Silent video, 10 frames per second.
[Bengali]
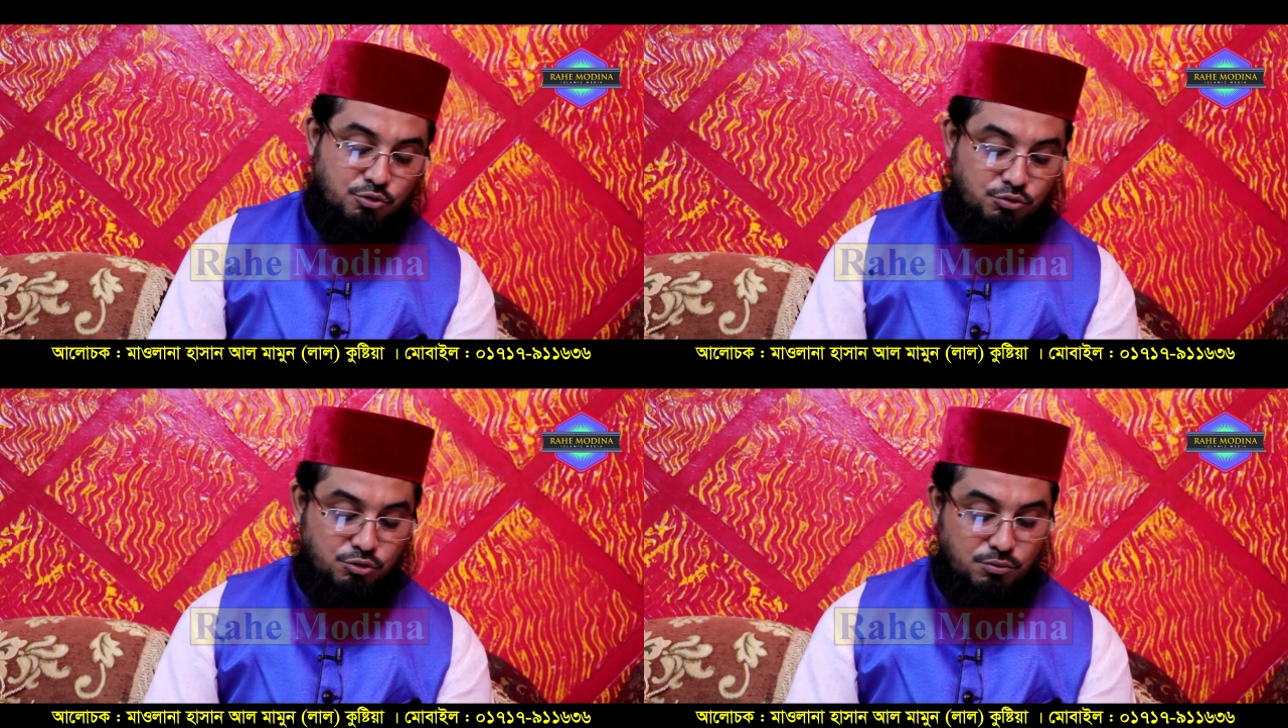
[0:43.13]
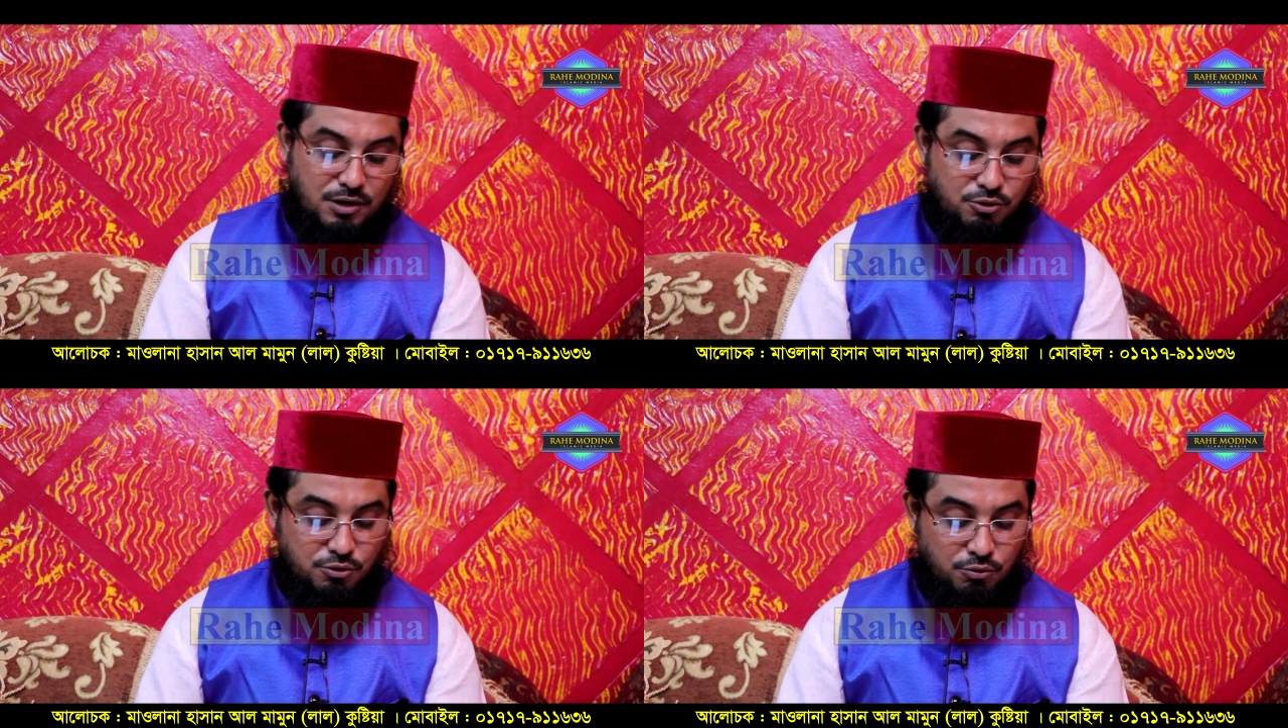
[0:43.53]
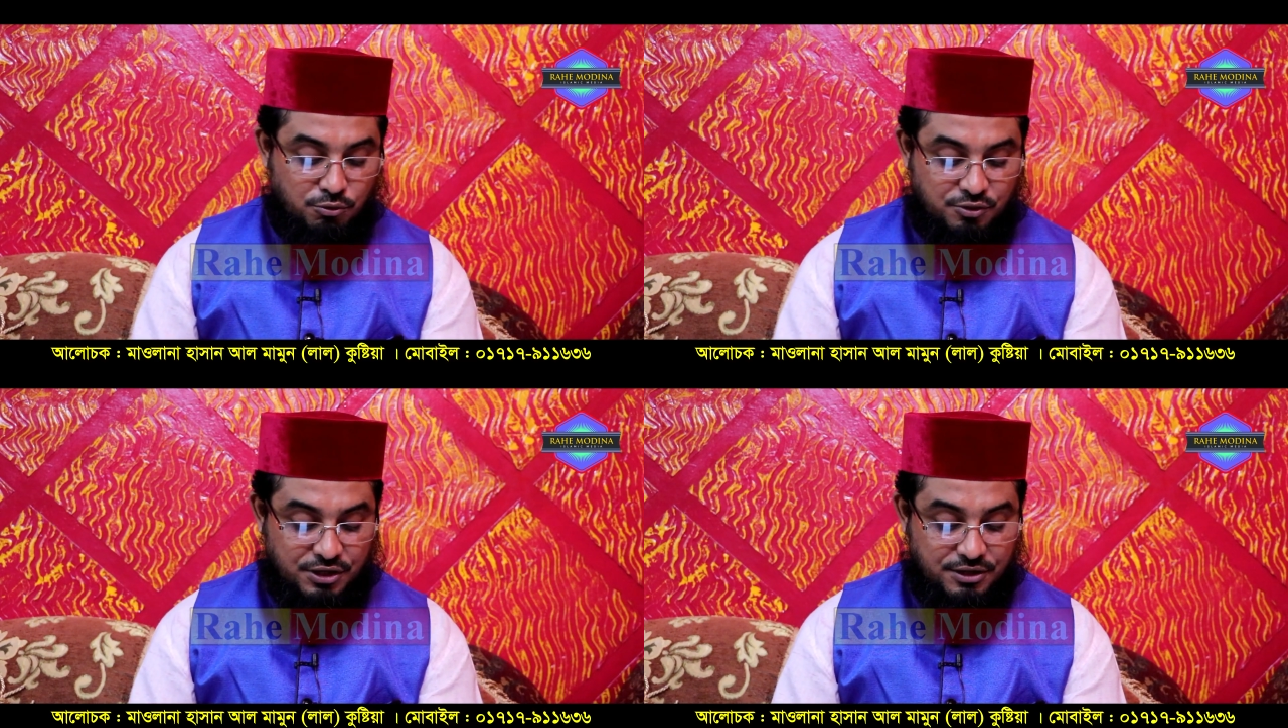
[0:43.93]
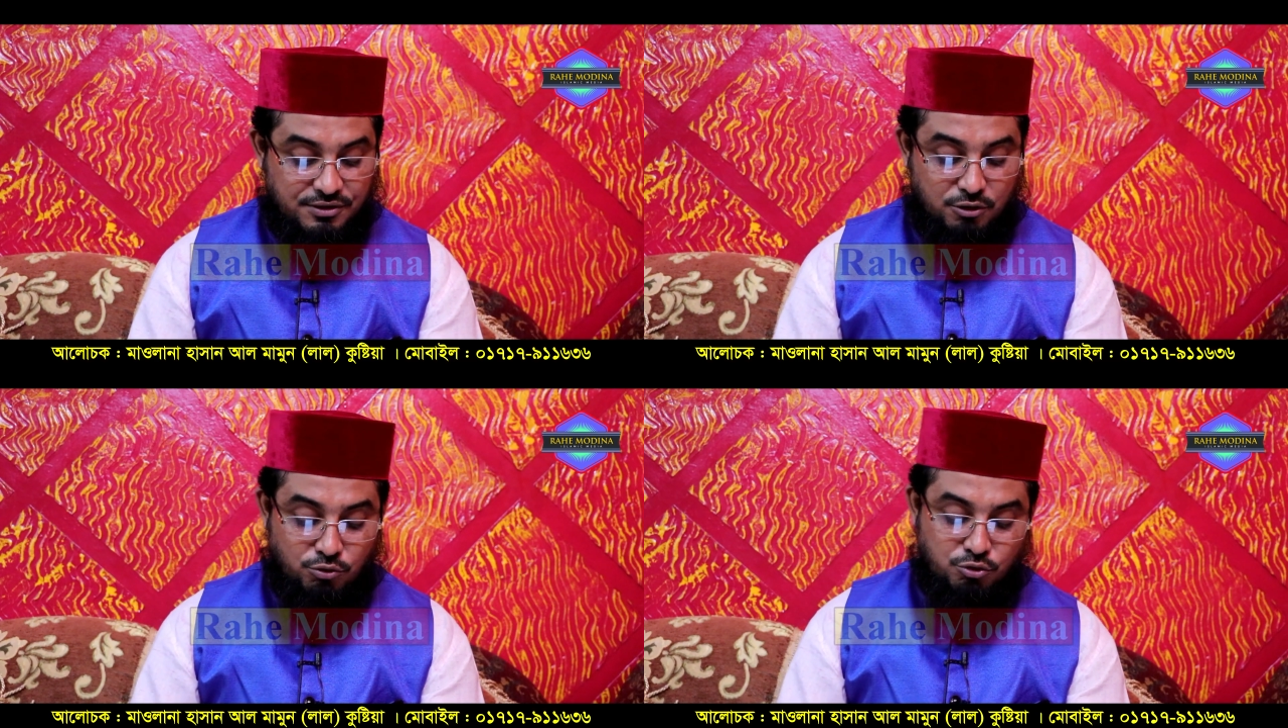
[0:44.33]
সুন্দর মানুষগুলো ছেড়ে
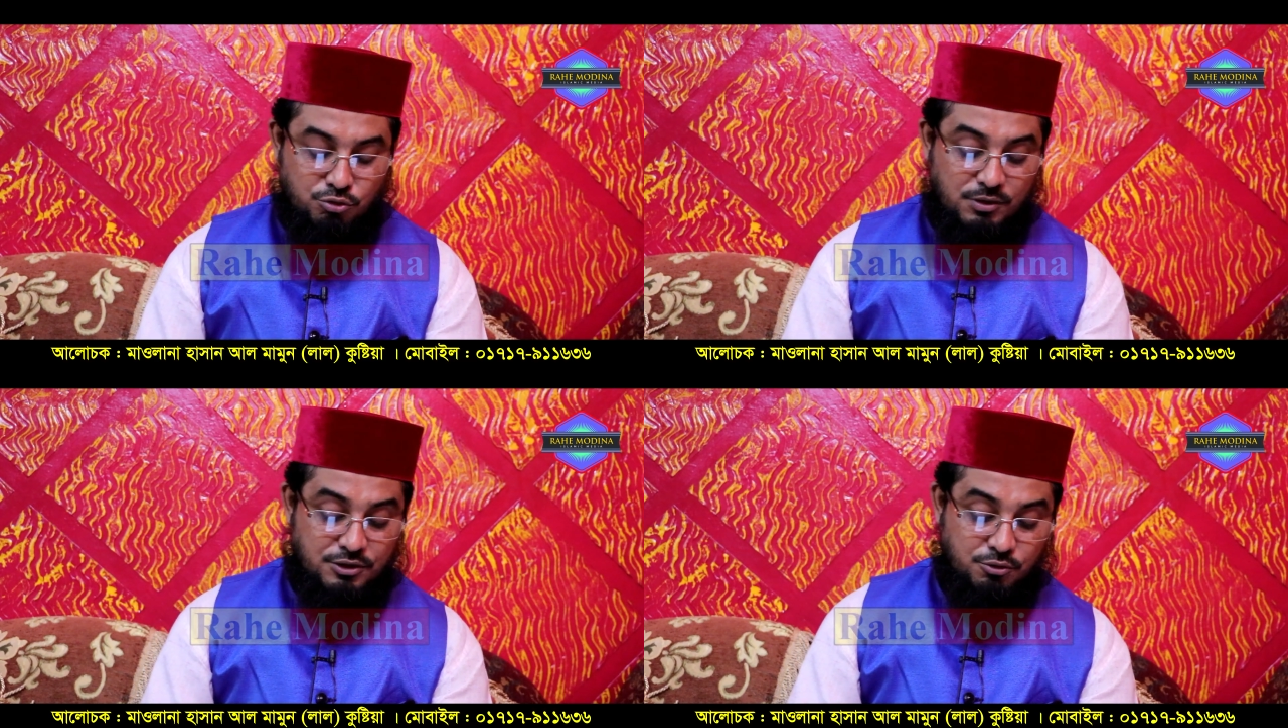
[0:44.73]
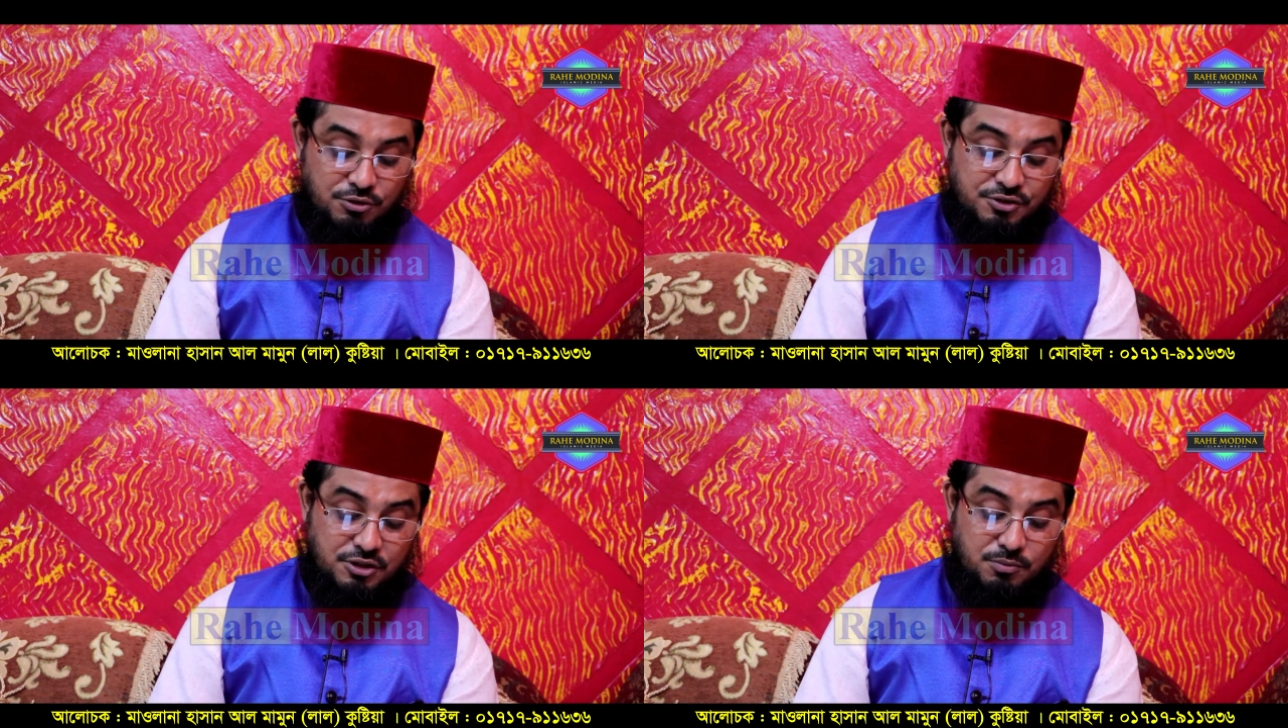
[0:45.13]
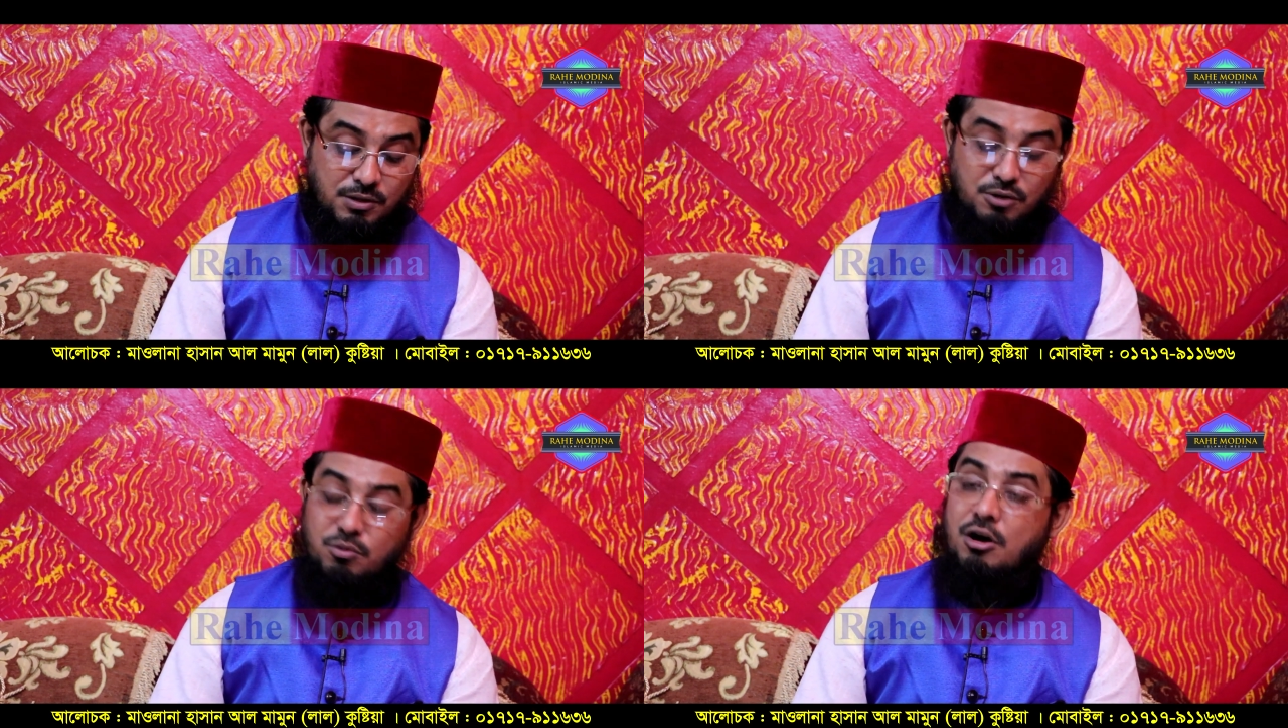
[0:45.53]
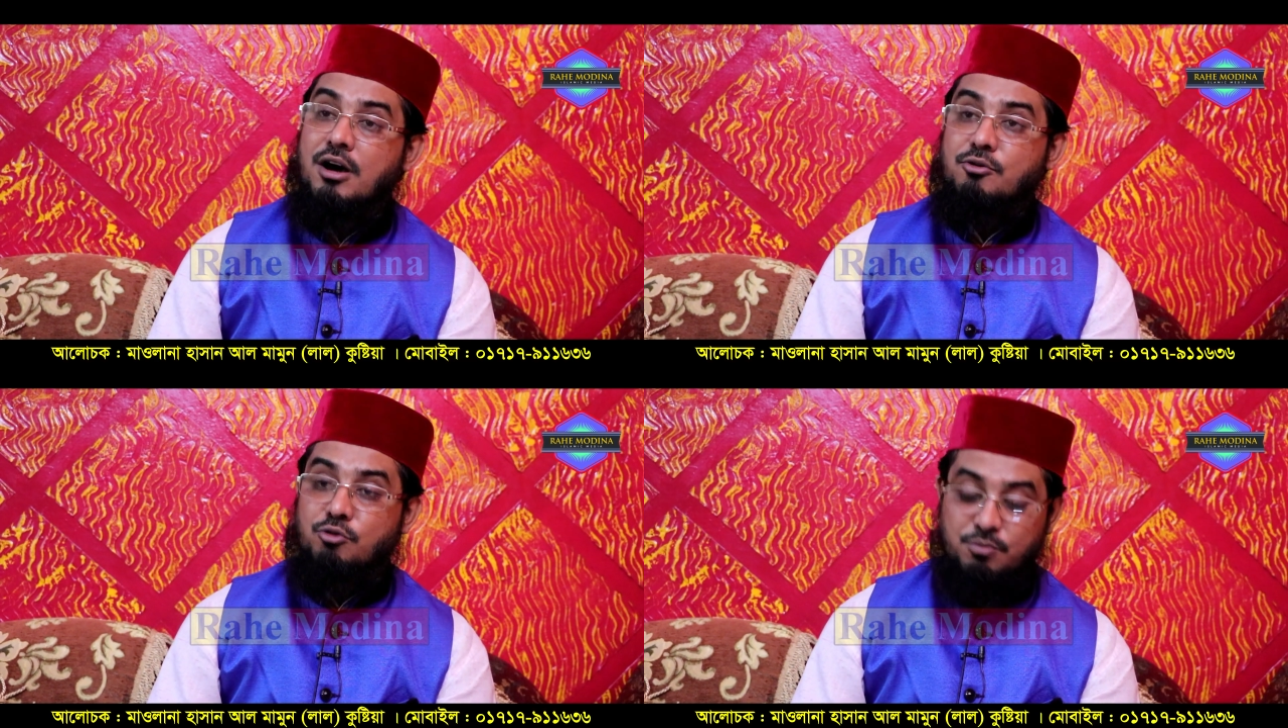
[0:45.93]
যে কোনো সময় চলে যেতে পারি
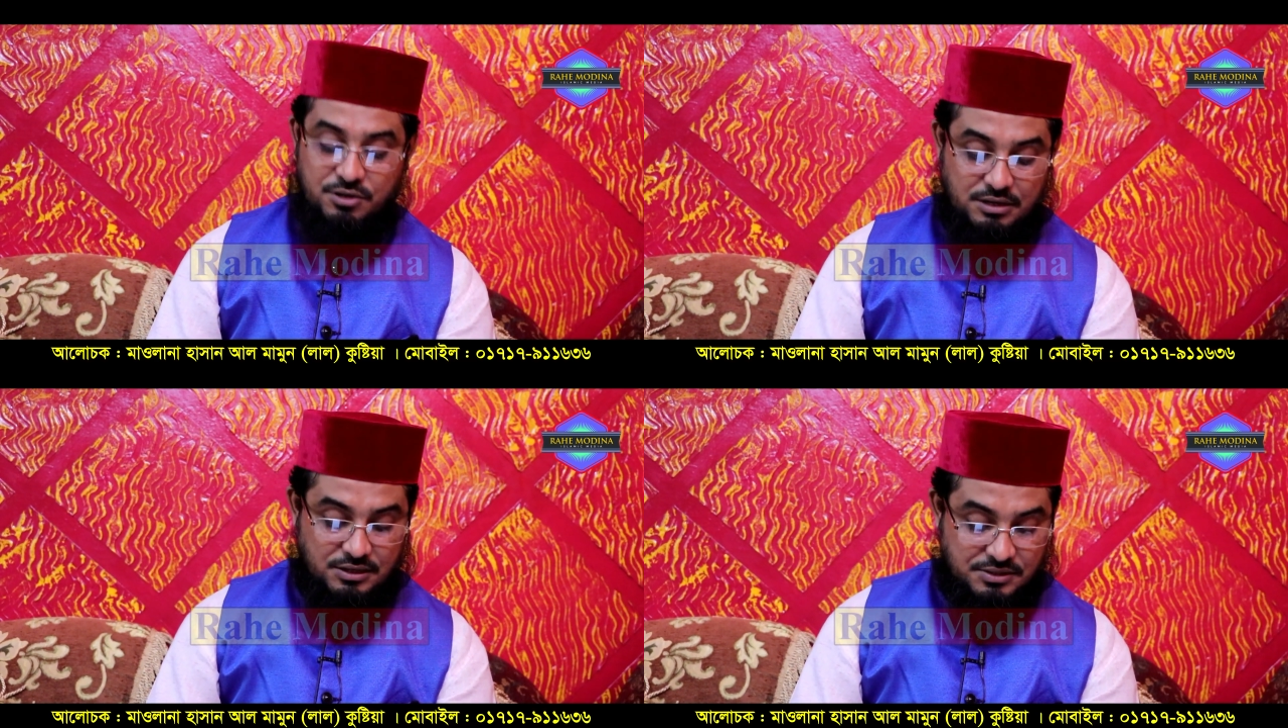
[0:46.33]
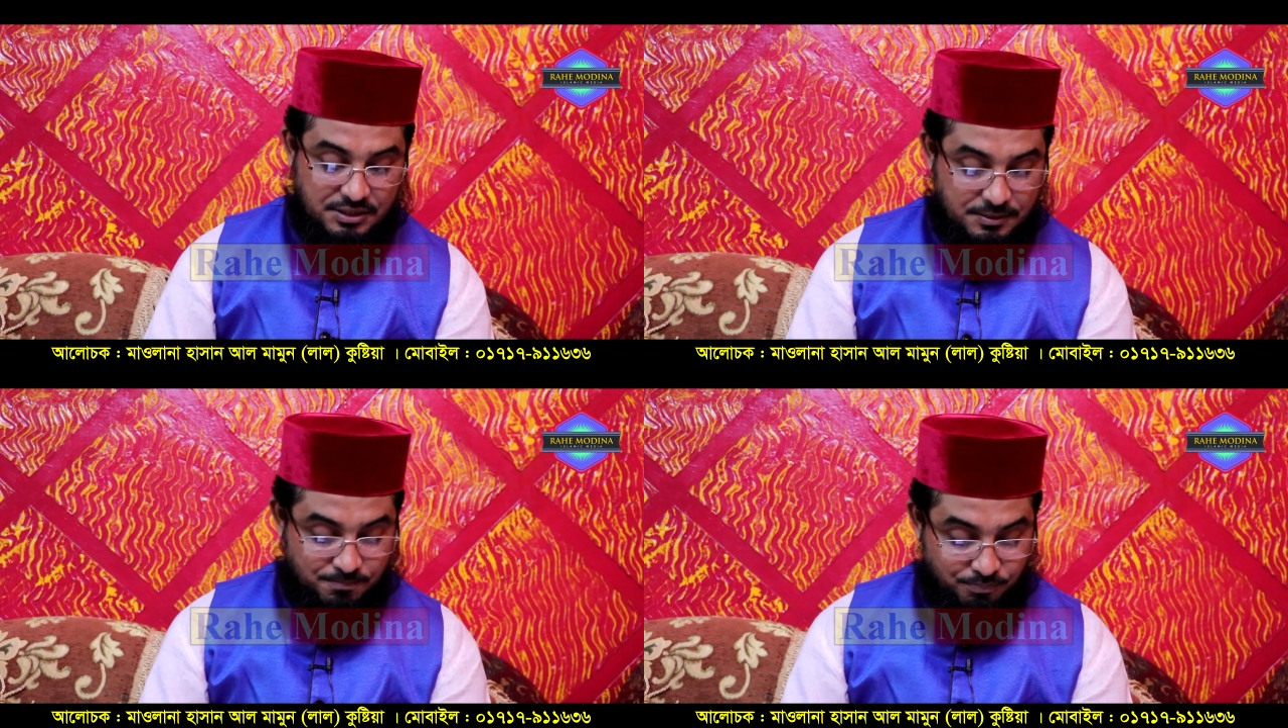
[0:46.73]
মহান রবের কাছে